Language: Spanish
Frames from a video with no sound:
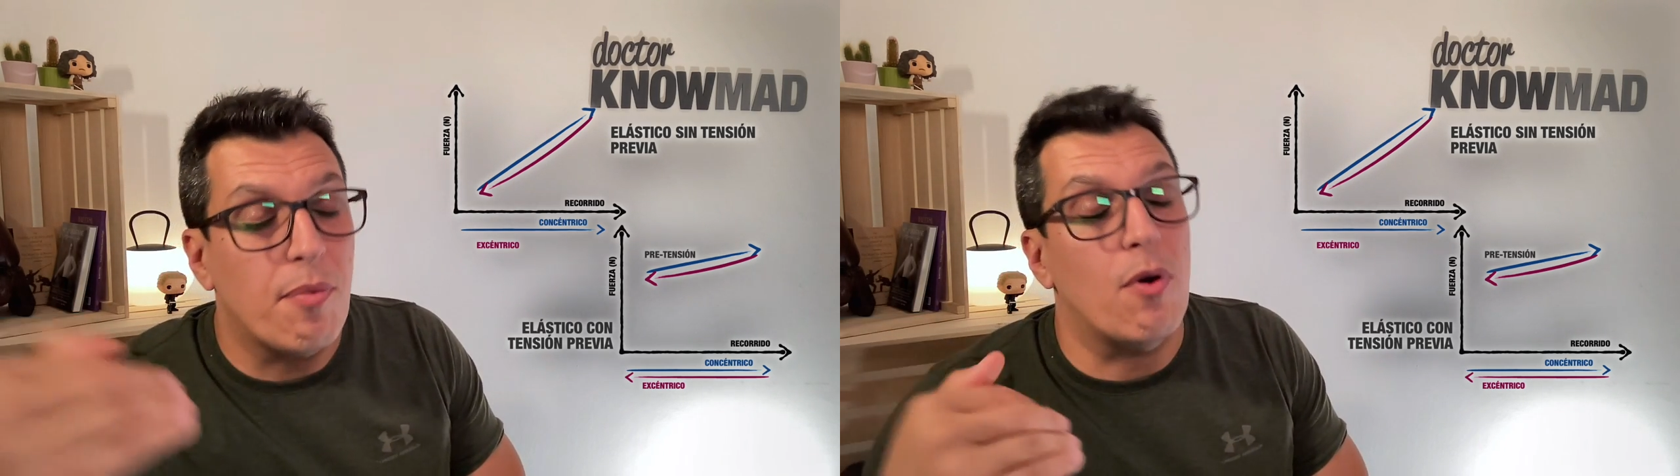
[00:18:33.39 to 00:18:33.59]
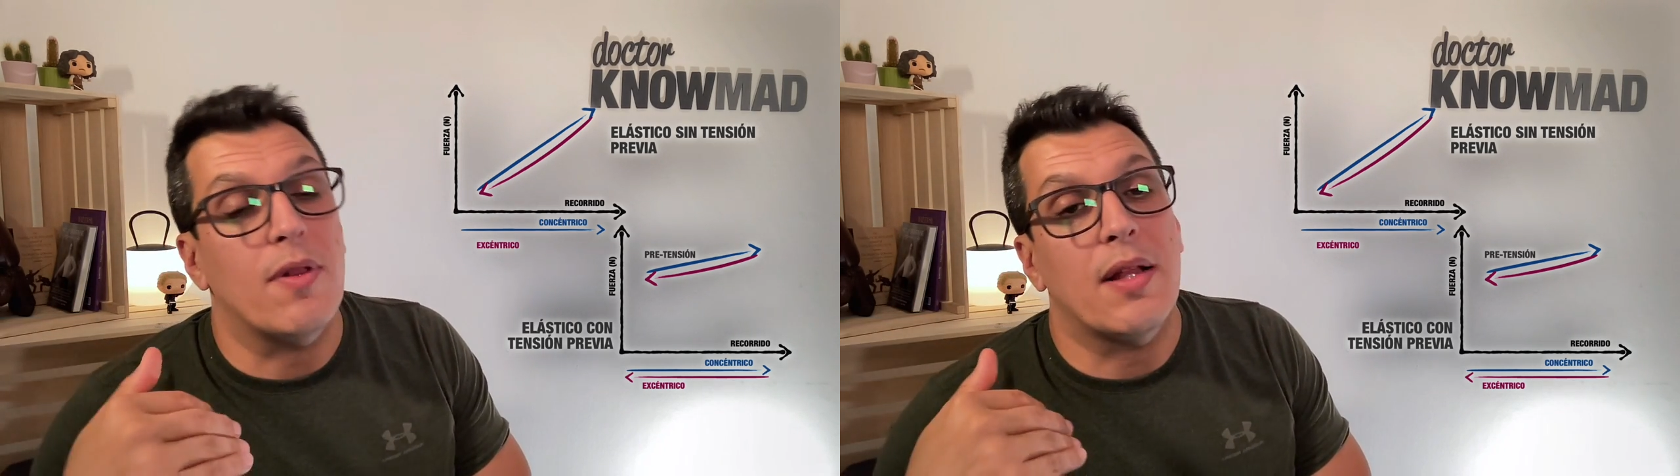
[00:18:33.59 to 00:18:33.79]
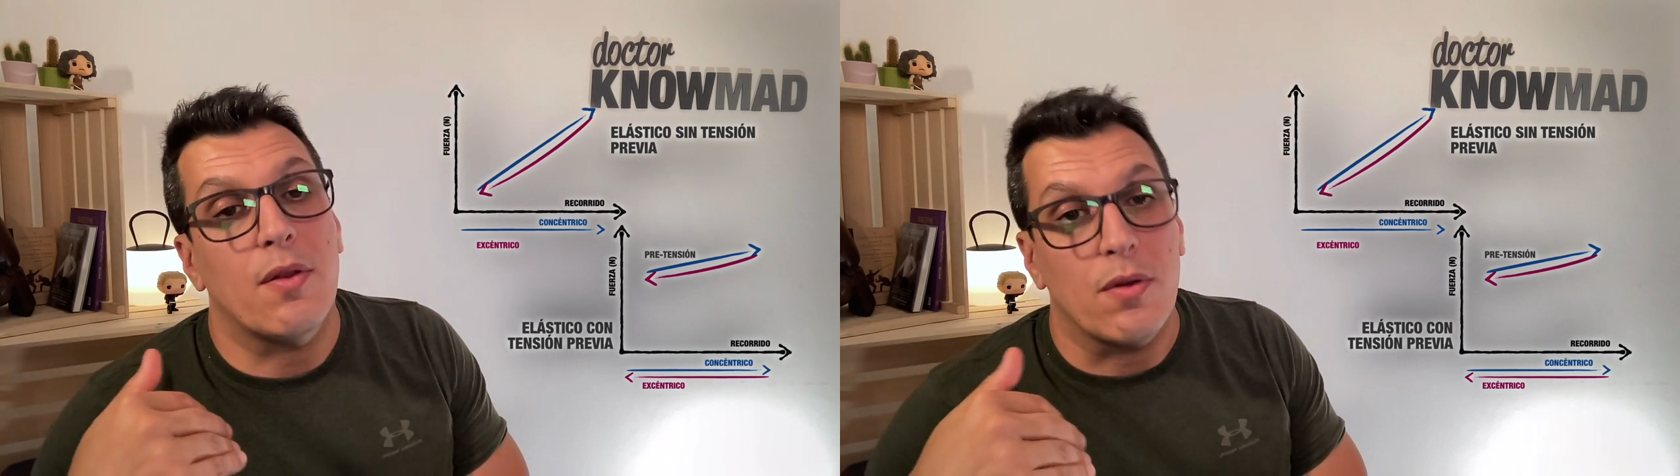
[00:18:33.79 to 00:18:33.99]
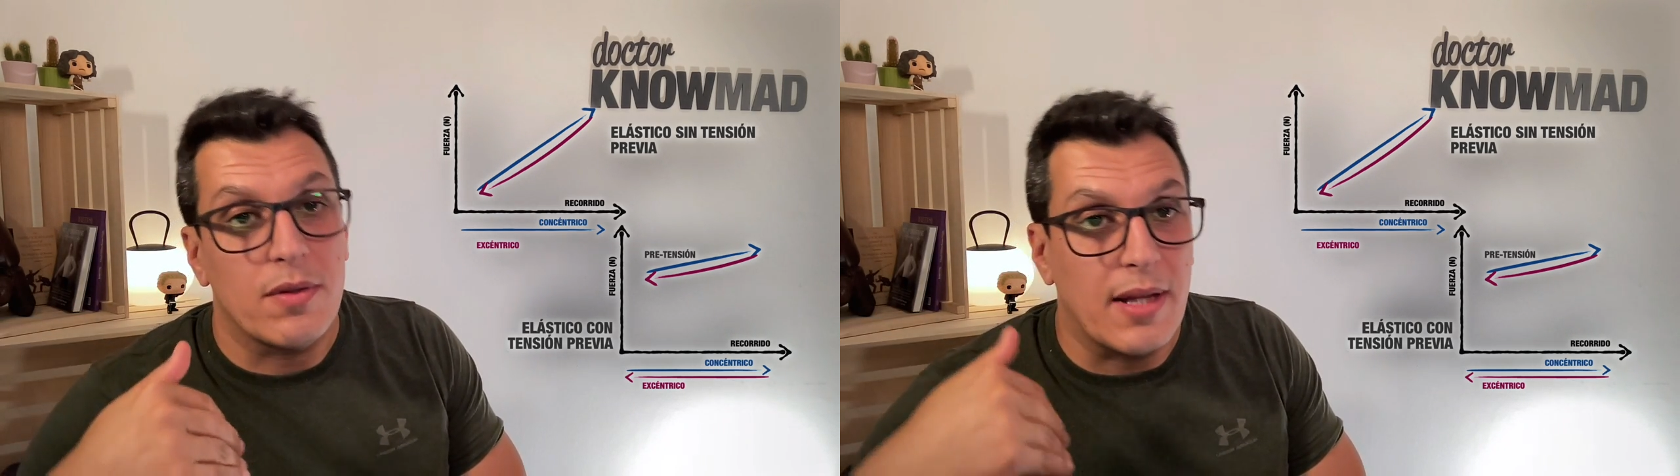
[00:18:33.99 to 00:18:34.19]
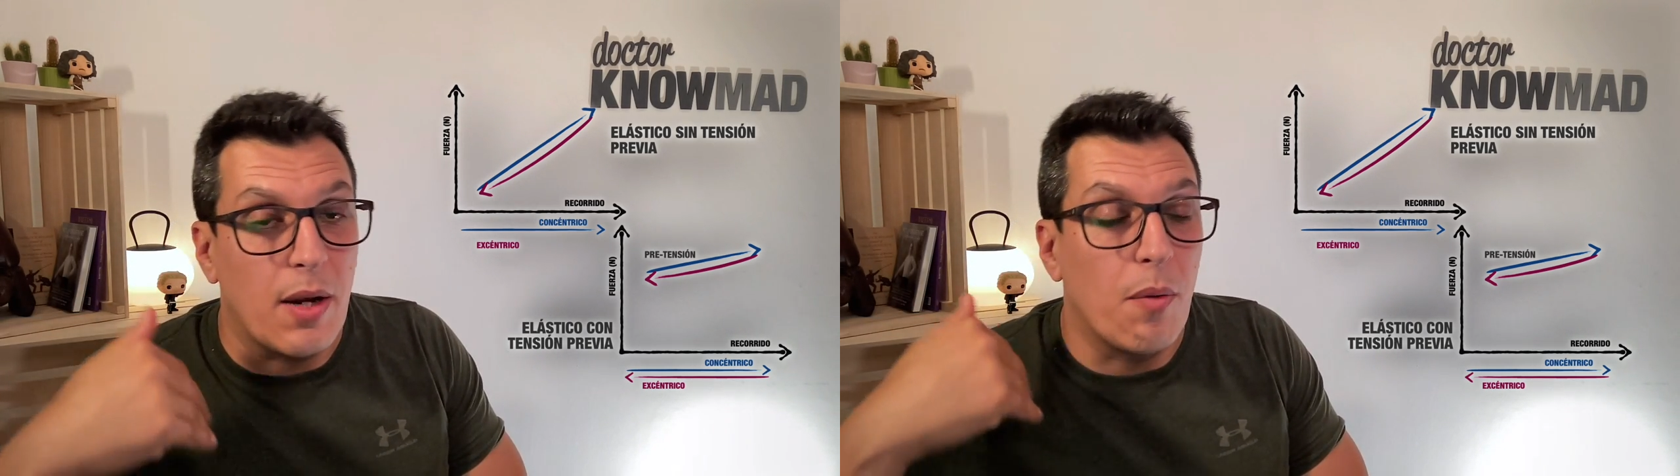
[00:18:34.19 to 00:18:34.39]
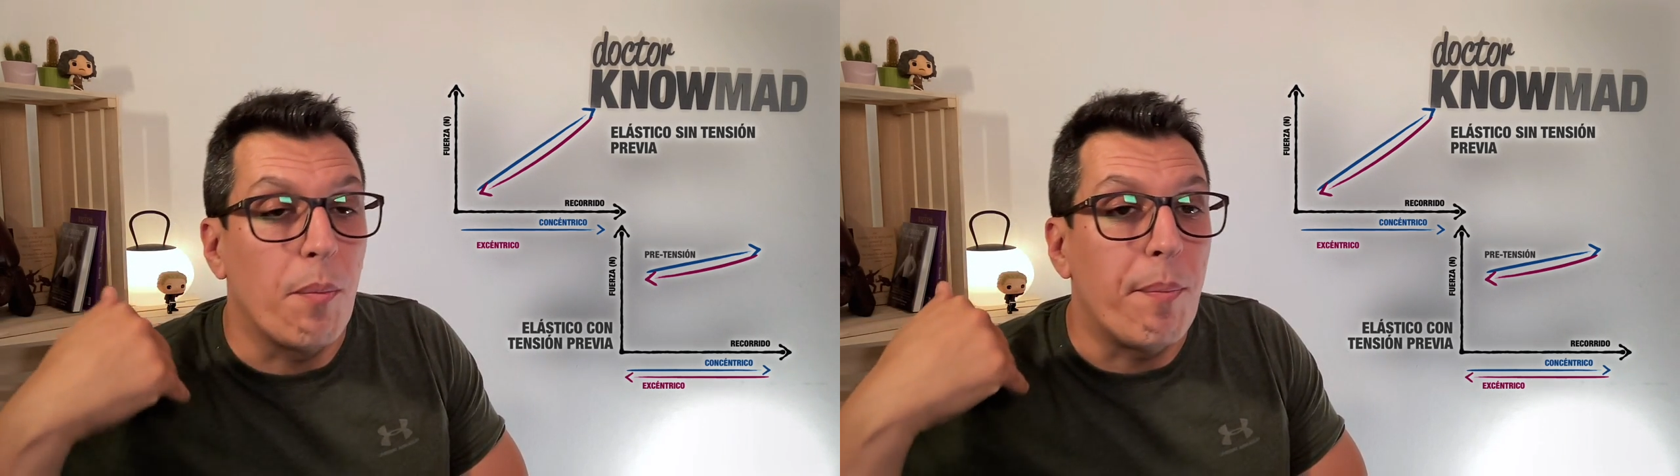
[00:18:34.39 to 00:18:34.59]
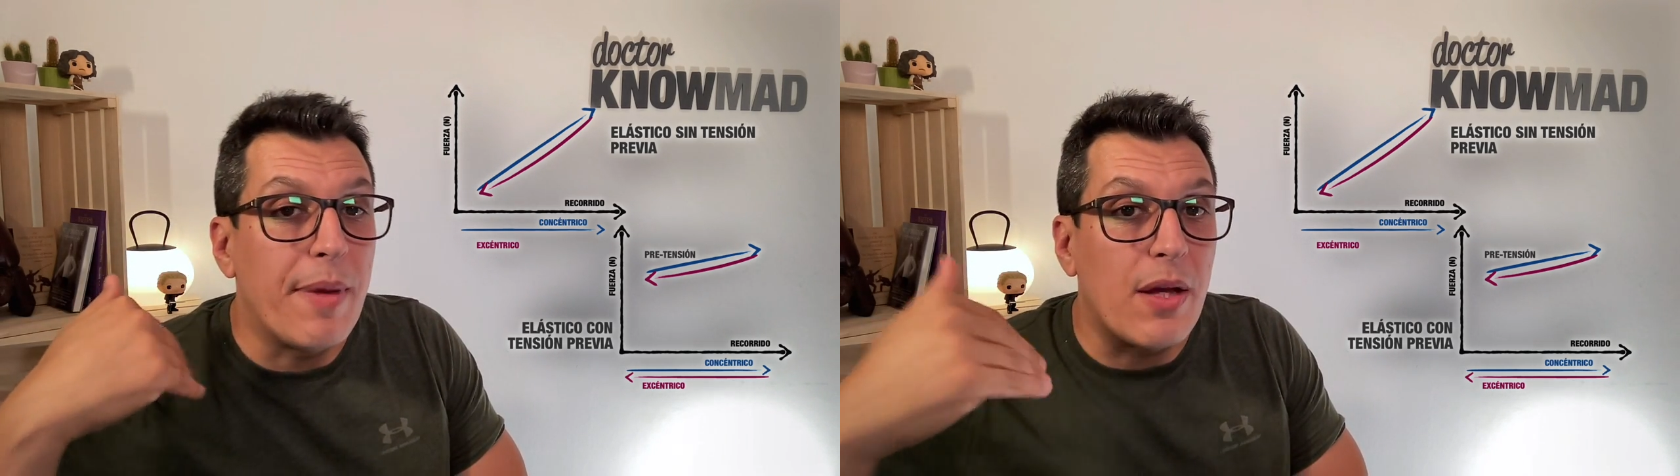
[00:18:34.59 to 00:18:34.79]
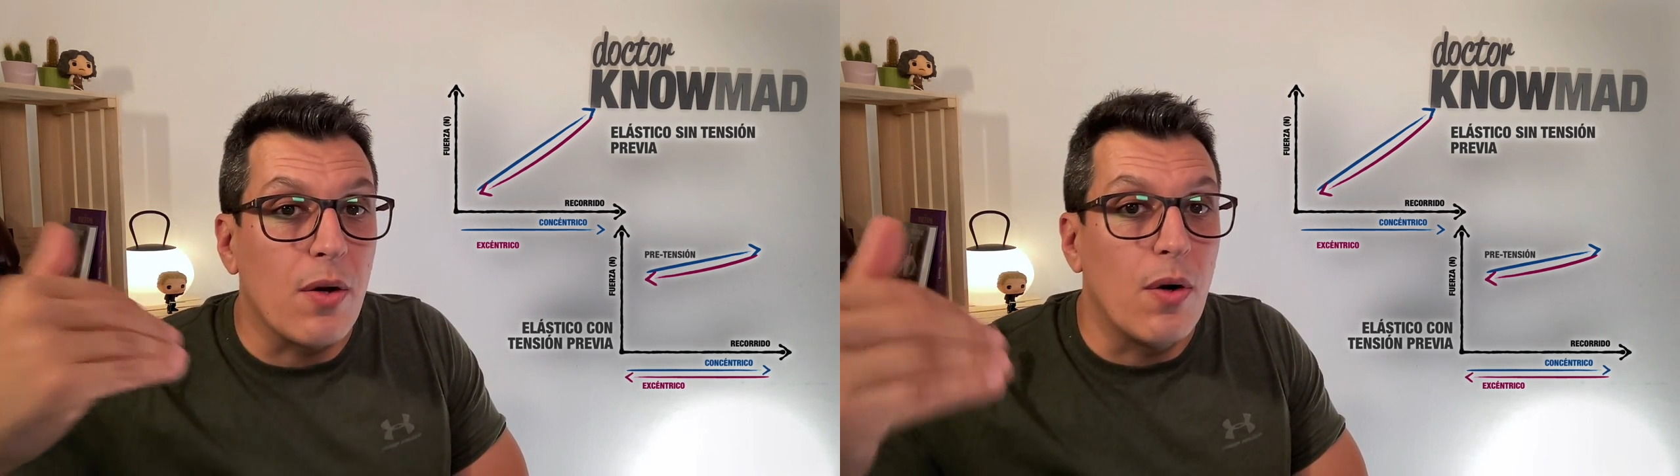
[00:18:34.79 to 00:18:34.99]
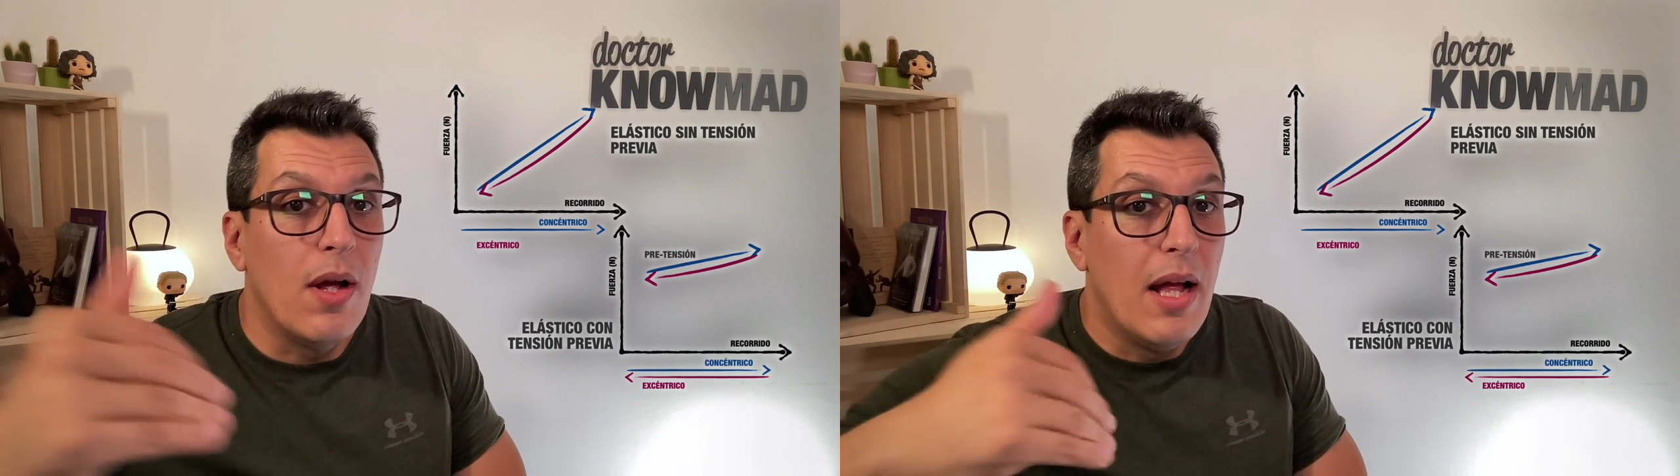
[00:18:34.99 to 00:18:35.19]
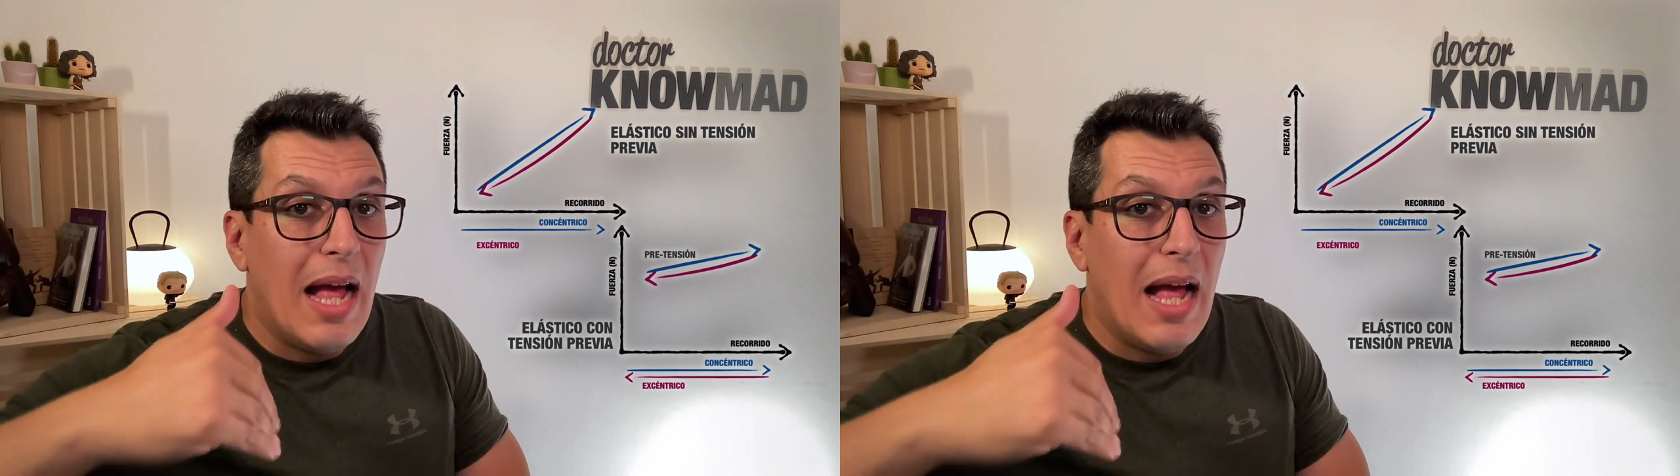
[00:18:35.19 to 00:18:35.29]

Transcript: por lo tanto tiene un pico